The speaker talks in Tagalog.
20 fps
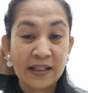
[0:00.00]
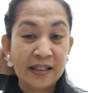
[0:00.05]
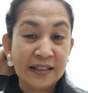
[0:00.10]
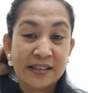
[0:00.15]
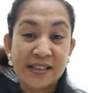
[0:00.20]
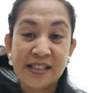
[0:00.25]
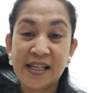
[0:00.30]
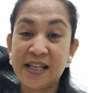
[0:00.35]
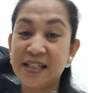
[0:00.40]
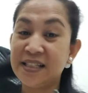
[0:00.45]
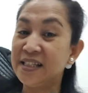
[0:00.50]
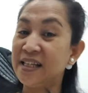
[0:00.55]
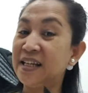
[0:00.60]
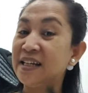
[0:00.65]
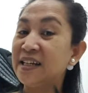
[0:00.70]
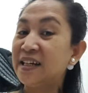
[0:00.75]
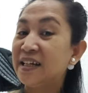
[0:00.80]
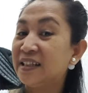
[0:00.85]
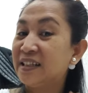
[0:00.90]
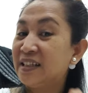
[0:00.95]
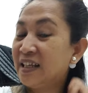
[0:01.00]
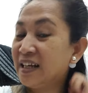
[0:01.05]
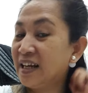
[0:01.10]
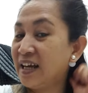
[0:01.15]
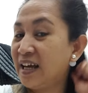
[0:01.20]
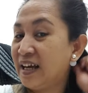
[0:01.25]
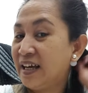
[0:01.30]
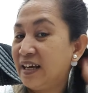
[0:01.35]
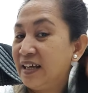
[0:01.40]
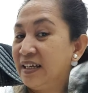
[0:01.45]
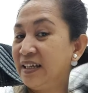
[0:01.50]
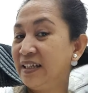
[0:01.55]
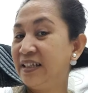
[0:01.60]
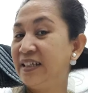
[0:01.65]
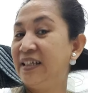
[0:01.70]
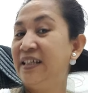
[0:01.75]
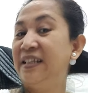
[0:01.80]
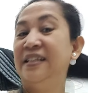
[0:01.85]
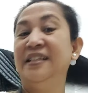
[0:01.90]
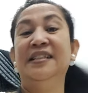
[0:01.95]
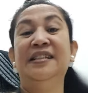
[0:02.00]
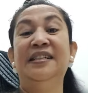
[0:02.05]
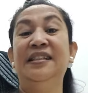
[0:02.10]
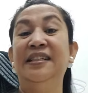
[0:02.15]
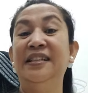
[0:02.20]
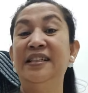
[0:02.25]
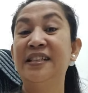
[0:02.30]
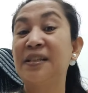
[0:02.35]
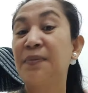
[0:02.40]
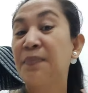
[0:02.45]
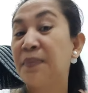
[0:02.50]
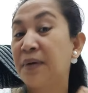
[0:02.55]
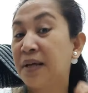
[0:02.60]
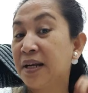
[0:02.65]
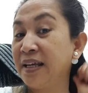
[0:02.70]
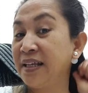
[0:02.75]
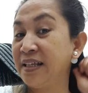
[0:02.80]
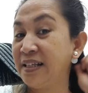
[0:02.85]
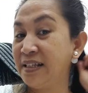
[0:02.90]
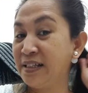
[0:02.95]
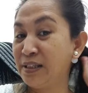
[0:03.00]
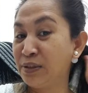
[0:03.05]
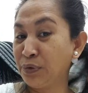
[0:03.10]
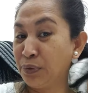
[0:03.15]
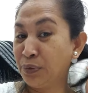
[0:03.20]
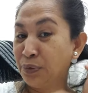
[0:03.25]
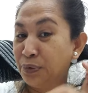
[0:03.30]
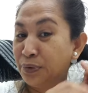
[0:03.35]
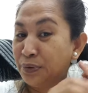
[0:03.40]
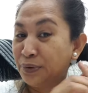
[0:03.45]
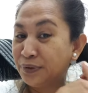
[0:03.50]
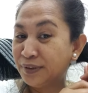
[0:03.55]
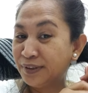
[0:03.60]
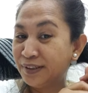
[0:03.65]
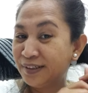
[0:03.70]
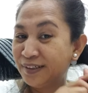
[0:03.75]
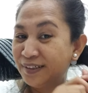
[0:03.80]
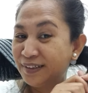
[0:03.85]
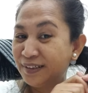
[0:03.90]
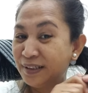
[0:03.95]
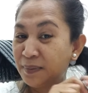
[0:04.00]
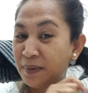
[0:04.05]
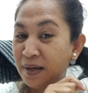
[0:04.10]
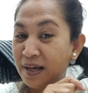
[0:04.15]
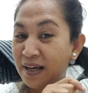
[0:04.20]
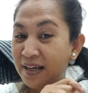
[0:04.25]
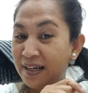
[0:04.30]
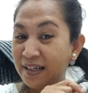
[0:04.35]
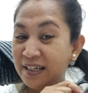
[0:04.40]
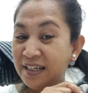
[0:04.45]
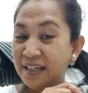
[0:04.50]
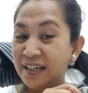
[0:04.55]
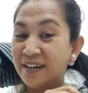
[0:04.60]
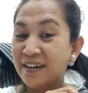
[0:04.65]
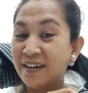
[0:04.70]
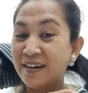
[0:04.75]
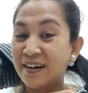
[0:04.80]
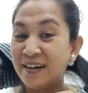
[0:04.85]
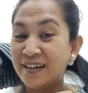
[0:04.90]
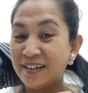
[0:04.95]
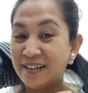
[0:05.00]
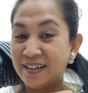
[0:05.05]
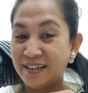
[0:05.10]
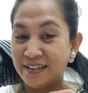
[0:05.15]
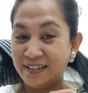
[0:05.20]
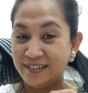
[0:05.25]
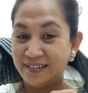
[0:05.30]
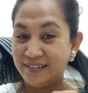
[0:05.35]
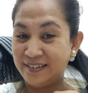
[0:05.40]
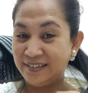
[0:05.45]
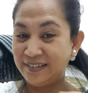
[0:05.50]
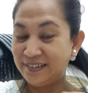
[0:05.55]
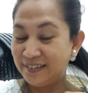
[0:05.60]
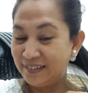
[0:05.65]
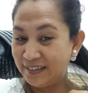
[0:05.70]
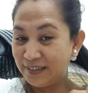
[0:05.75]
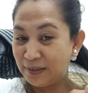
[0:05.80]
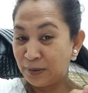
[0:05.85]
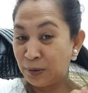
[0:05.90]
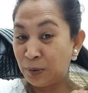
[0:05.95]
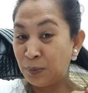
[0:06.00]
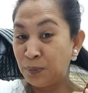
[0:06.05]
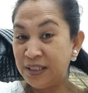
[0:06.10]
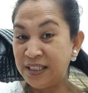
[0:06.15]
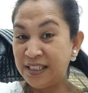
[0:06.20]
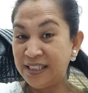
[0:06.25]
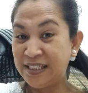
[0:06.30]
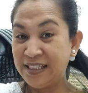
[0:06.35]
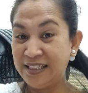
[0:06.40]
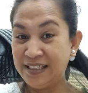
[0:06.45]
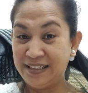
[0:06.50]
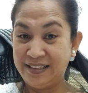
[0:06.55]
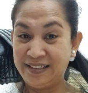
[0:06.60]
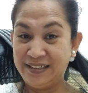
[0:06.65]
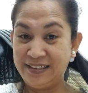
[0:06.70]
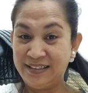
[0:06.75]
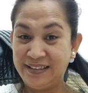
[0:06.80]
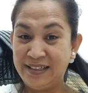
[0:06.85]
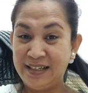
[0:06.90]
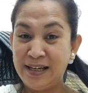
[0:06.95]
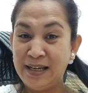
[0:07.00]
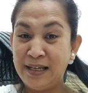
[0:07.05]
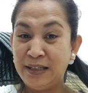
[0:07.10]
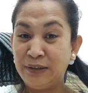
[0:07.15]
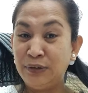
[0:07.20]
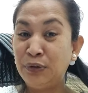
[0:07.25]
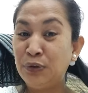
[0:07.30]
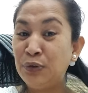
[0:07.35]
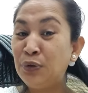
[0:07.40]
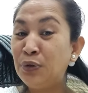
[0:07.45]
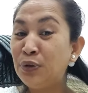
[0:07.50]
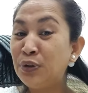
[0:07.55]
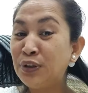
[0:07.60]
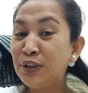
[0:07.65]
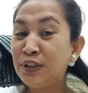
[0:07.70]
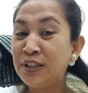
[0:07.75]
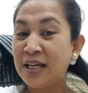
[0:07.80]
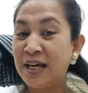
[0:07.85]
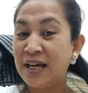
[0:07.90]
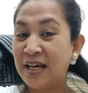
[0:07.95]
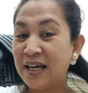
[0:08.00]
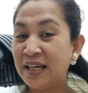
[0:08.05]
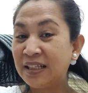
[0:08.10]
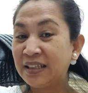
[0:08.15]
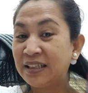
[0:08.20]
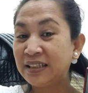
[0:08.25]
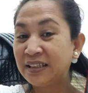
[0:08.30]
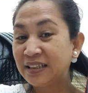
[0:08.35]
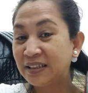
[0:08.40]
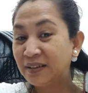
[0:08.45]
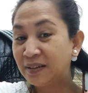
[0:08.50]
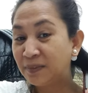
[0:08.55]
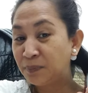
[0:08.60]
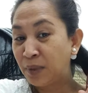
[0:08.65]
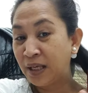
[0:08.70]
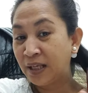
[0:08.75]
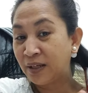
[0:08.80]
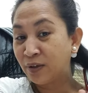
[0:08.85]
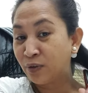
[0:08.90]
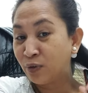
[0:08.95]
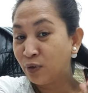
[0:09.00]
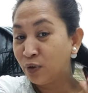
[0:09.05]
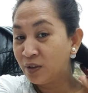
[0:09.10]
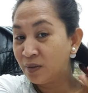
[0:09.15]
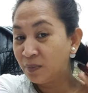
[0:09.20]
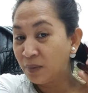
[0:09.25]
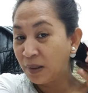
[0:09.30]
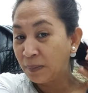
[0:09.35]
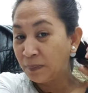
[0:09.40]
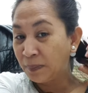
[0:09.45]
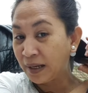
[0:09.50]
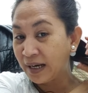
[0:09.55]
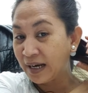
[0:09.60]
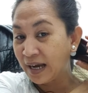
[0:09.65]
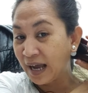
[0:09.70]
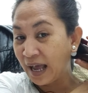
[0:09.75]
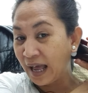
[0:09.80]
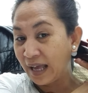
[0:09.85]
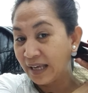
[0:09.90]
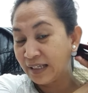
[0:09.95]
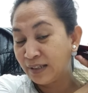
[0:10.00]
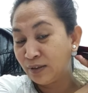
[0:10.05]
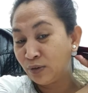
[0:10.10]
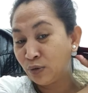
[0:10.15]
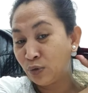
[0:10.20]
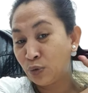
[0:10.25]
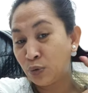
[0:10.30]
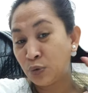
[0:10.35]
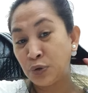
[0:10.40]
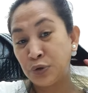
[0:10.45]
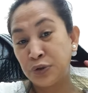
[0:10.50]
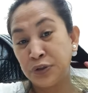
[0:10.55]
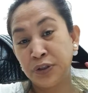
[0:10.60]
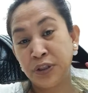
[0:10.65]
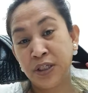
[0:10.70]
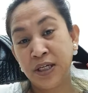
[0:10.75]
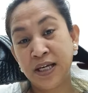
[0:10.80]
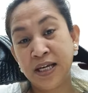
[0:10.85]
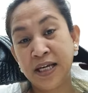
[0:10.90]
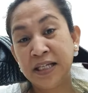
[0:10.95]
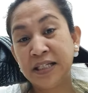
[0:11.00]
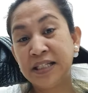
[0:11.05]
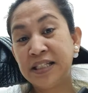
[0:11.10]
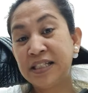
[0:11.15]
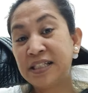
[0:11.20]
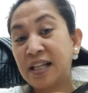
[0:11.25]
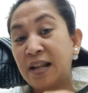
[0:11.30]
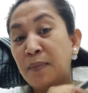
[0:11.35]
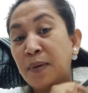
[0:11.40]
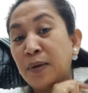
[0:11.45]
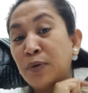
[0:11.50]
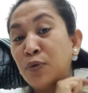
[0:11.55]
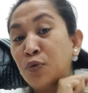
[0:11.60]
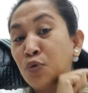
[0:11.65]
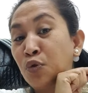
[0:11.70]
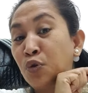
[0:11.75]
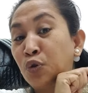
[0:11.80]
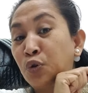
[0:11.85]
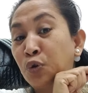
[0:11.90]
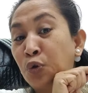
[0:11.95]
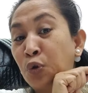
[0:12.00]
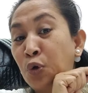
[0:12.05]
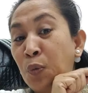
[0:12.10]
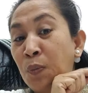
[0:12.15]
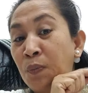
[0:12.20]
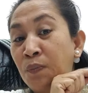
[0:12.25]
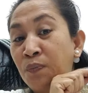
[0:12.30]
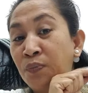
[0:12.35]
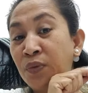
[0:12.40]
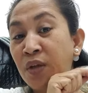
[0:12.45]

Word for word: Saan sila nakatira? Sa paraiso. 'Di ba? In a garden of Eden. Doon lahat meron, may pagkain doon. Hindi sila magugutom.